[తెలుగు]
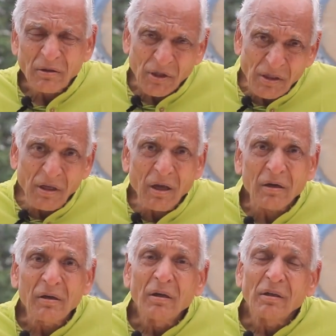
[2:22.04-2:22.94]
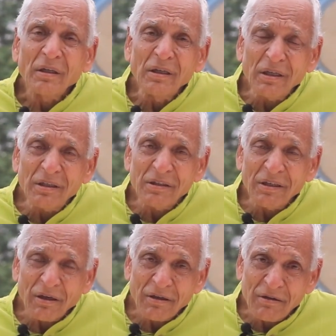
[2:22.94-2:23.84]
సరి ఇంకా
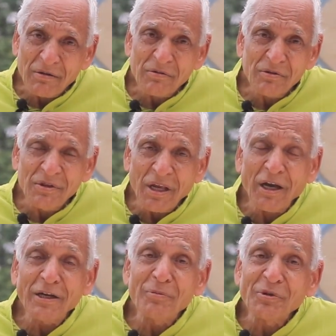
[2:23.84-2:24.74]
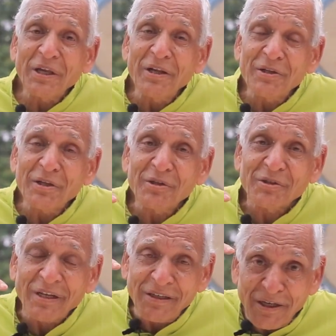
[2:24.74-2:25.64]
ధ్యానం చేయాల్సిన
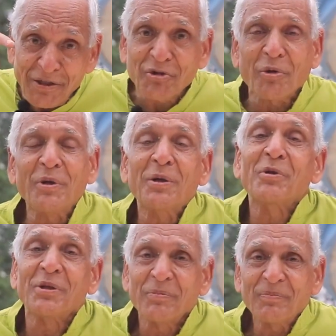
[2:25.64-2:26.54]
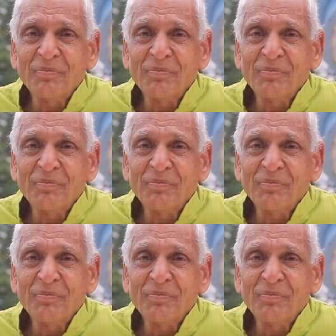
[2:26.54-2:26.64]
సరి సమయం అది